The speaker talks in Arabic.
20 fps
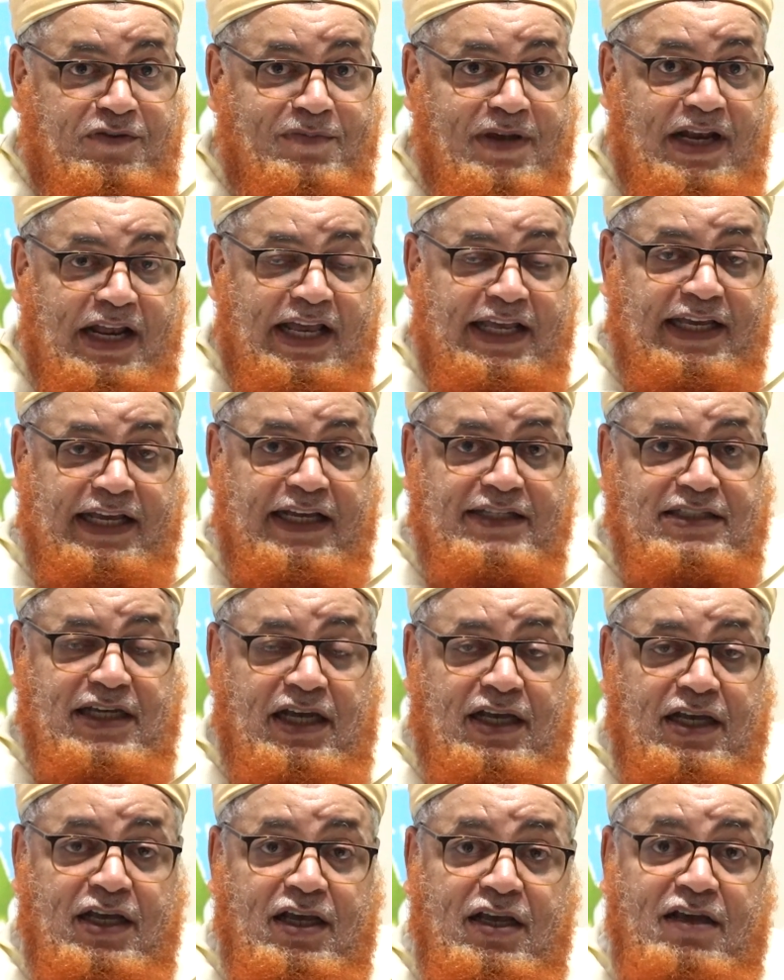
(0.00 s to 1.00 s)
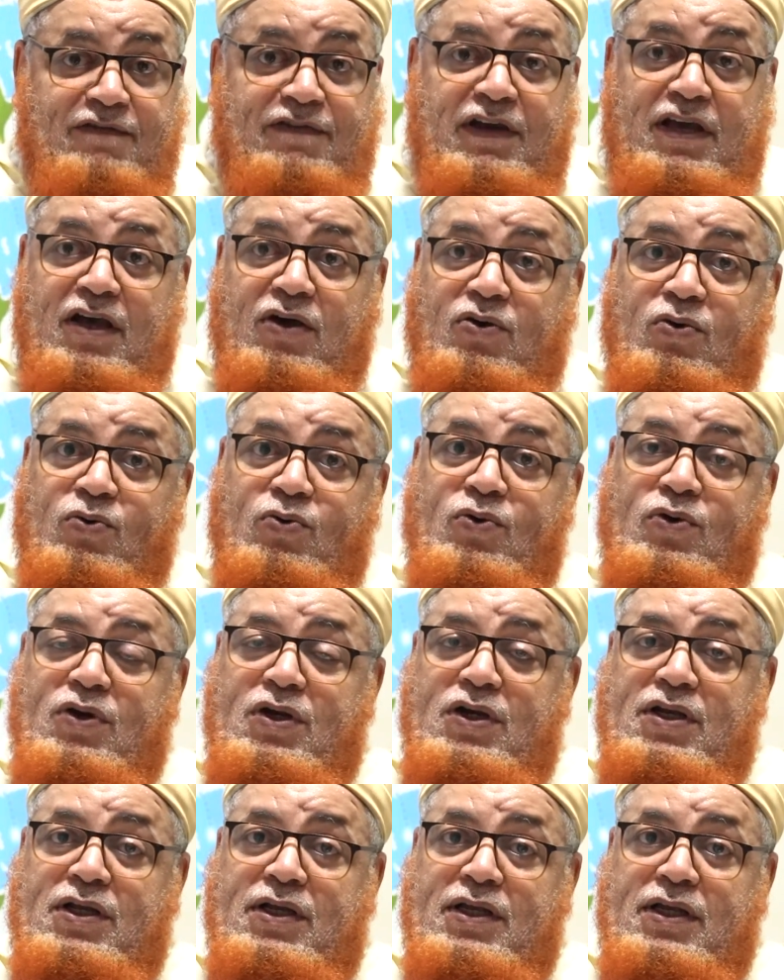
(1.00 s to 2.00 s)
ملائكته فيقول
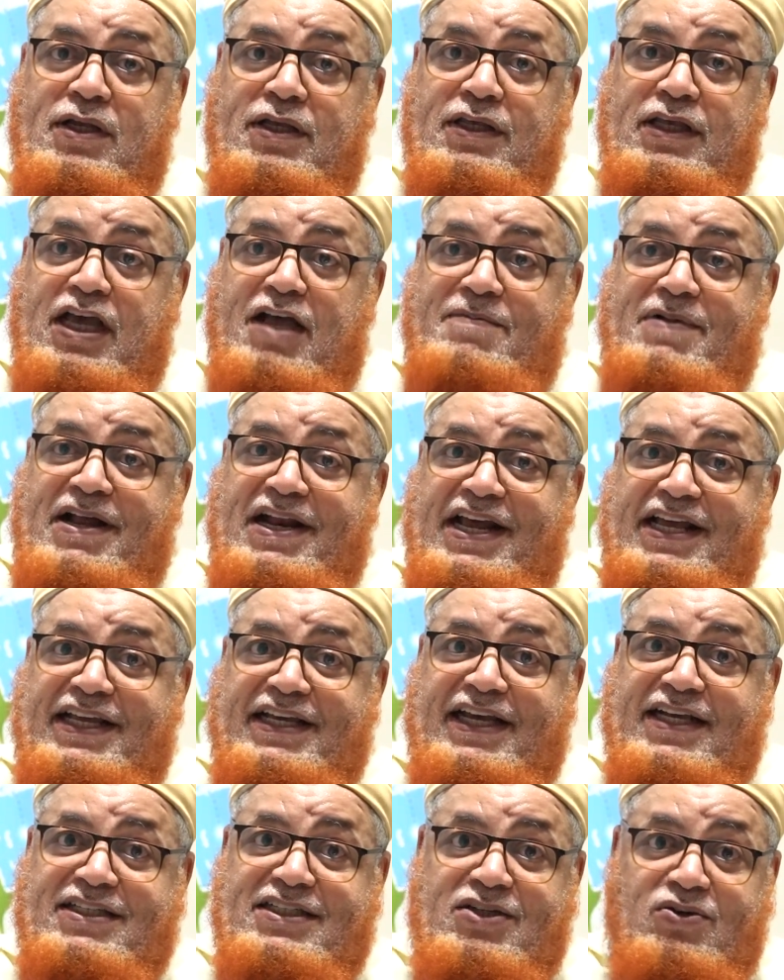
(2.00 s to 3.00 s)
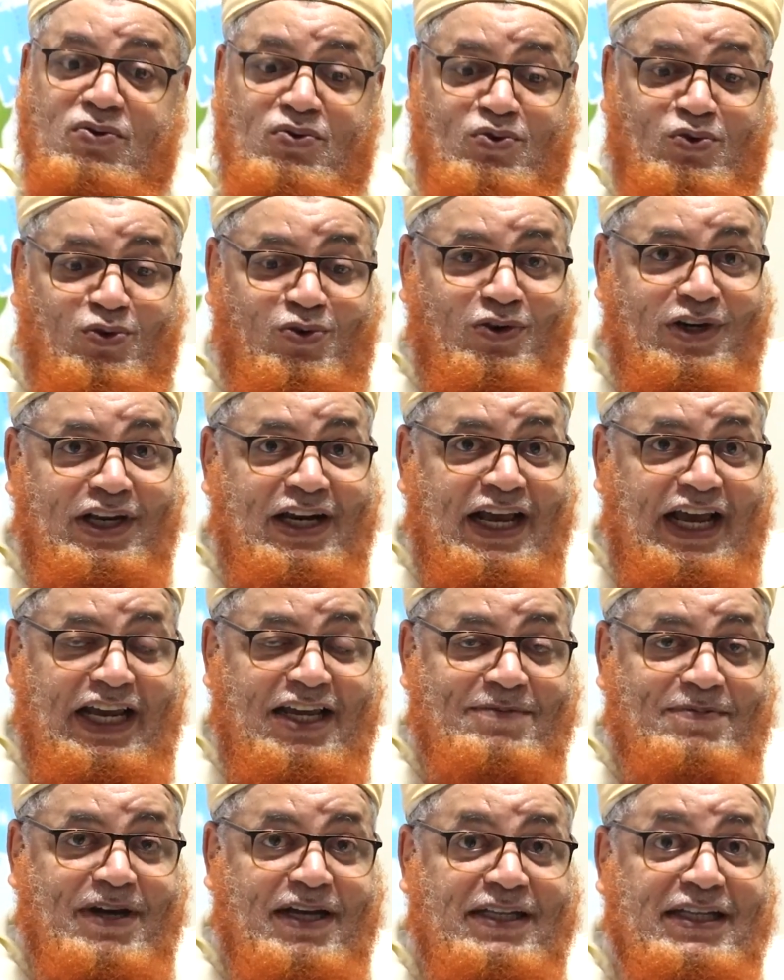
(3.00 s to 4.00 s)
يا ملائكتي انظروا إلى
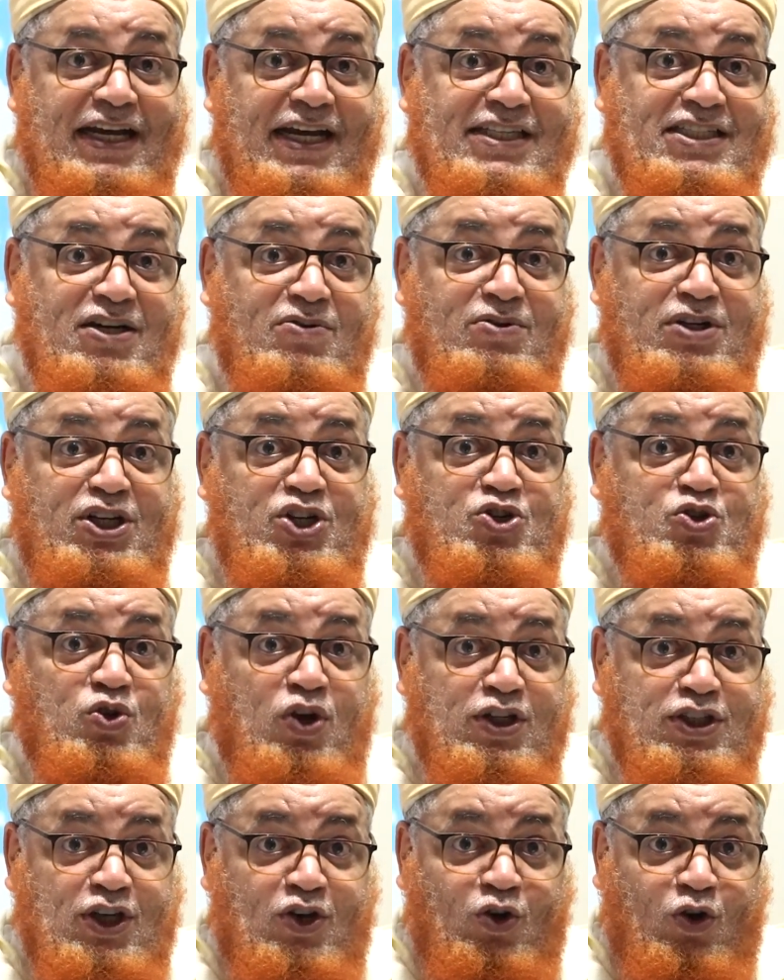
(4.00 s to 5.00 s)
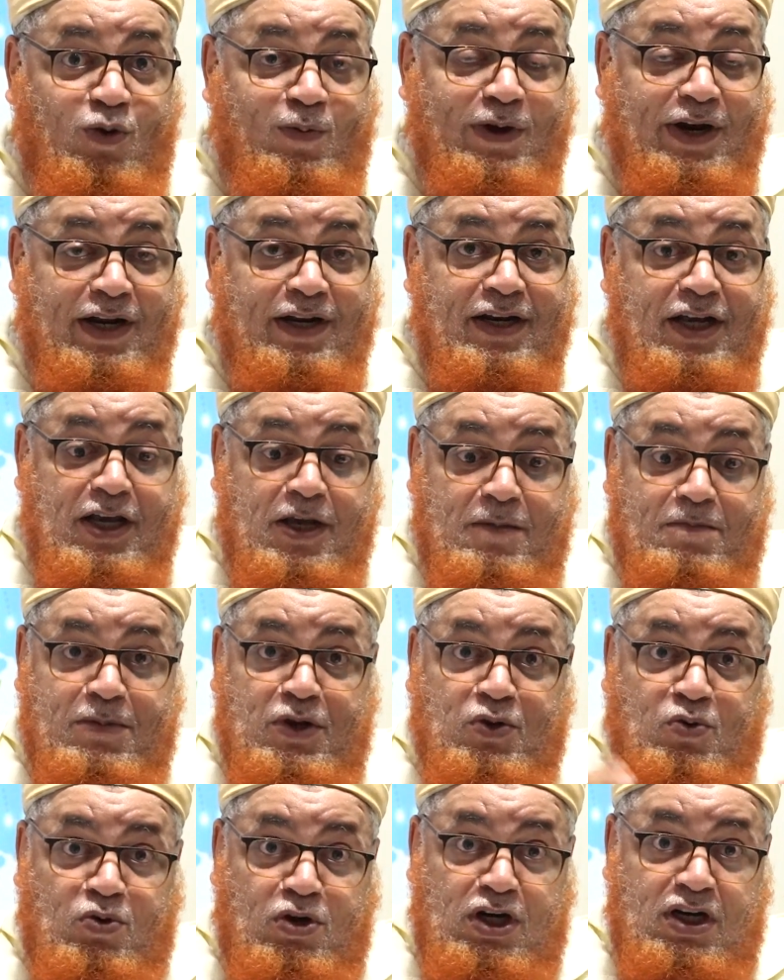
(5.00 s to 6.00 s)
عبادي أتوني شعتا غبرا
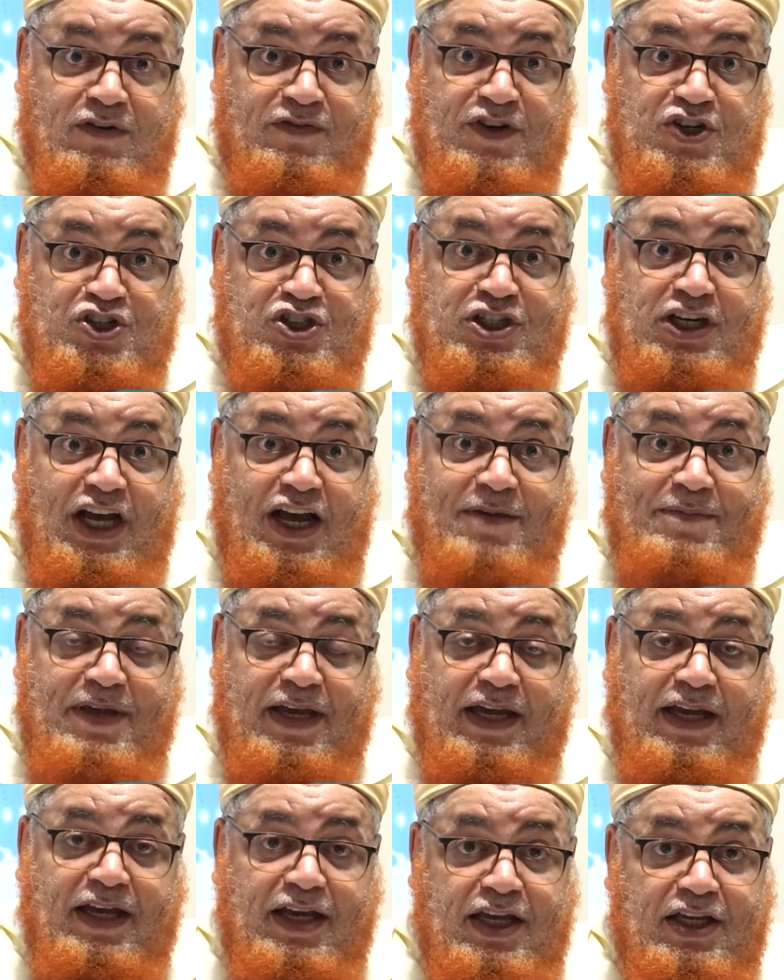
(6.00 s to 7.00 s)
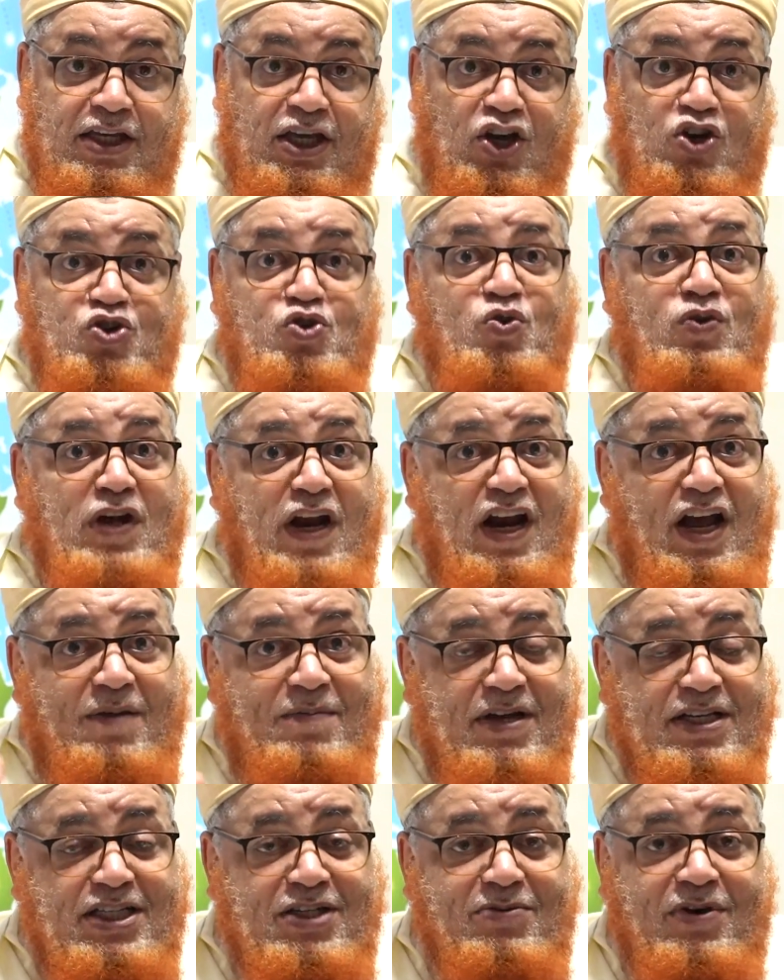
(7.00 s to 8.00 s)
من كل فج عميق يرجون
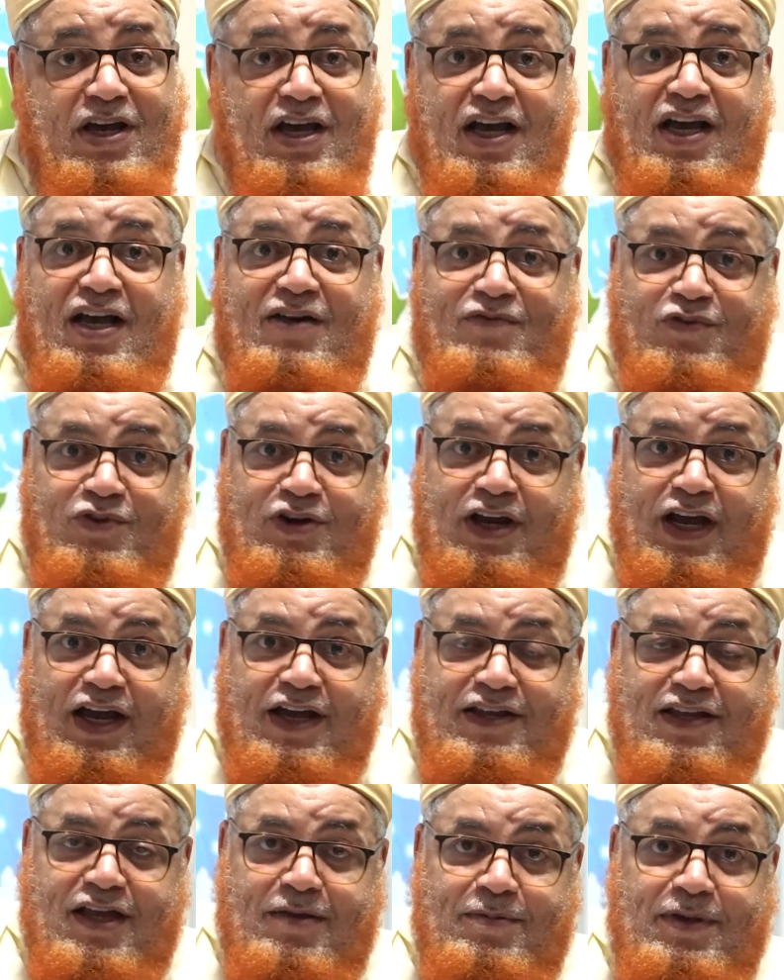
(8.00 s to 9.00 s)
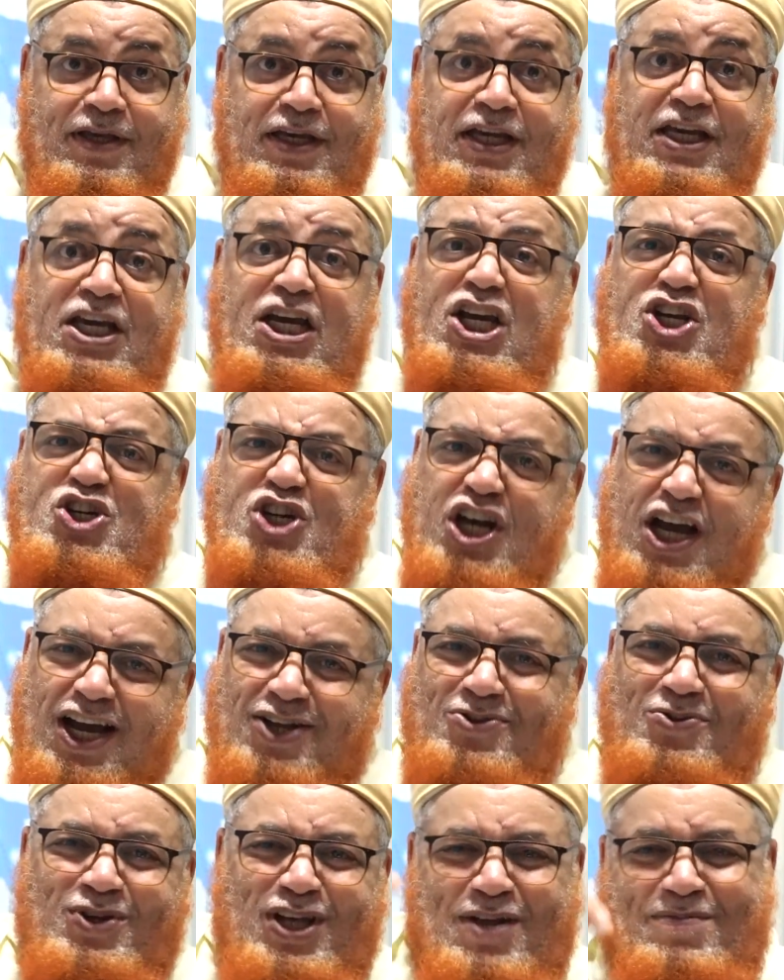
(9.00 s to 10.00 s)
رحمتي ويخافون عذابي
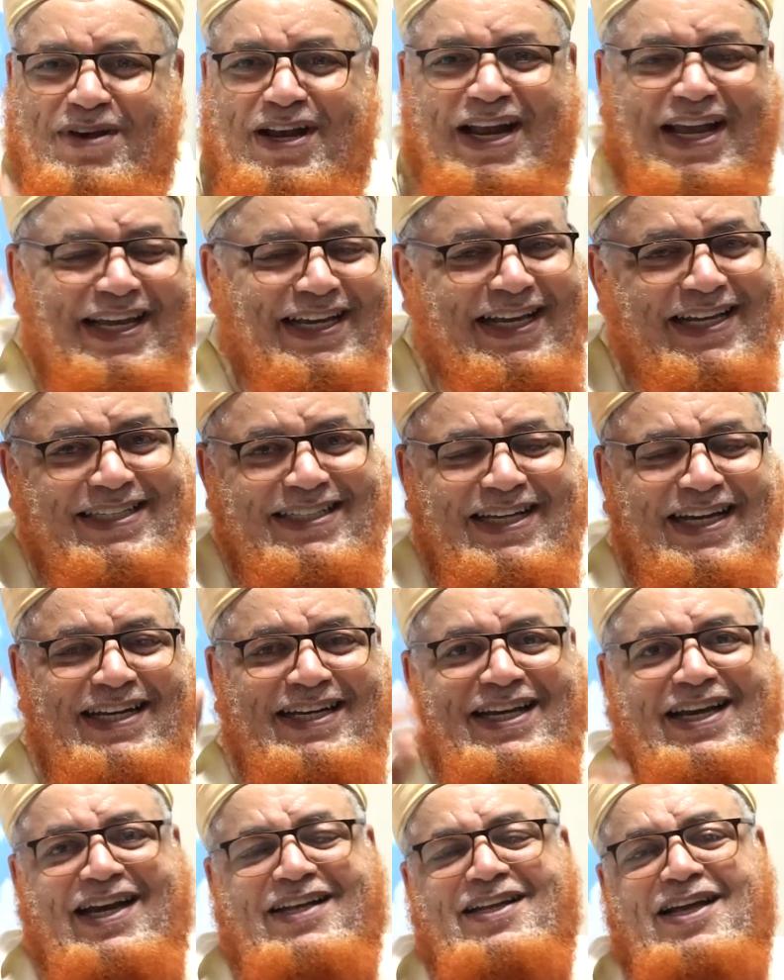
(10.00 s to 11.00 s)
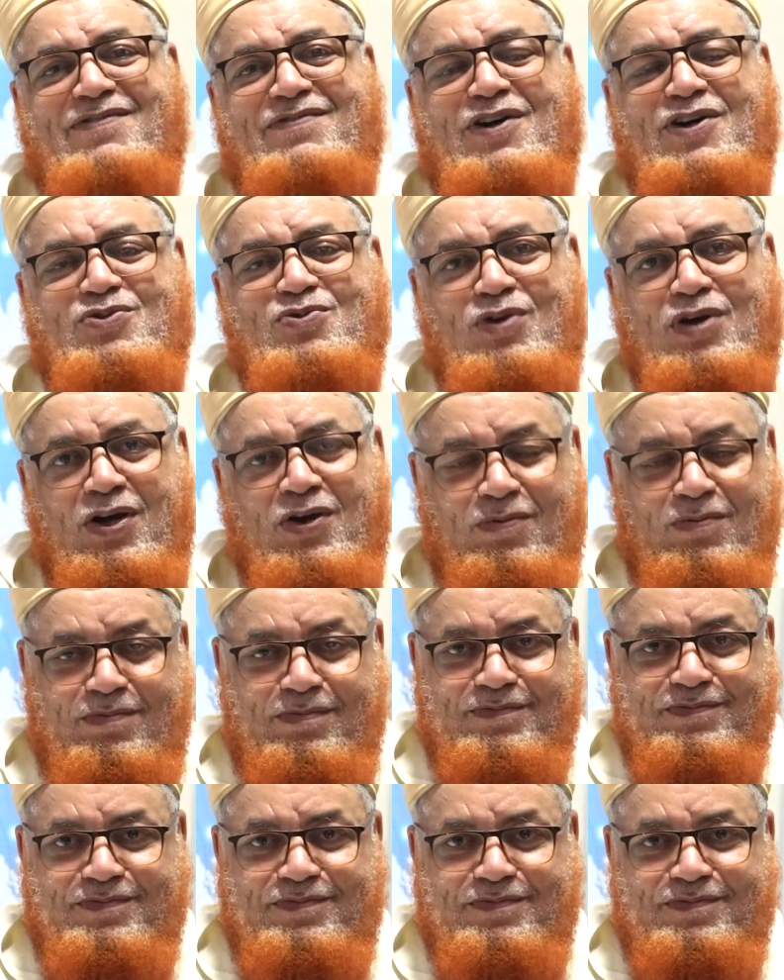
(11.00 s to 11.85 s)
اشهدوا يا ملائكتي أني قد غفرت لهم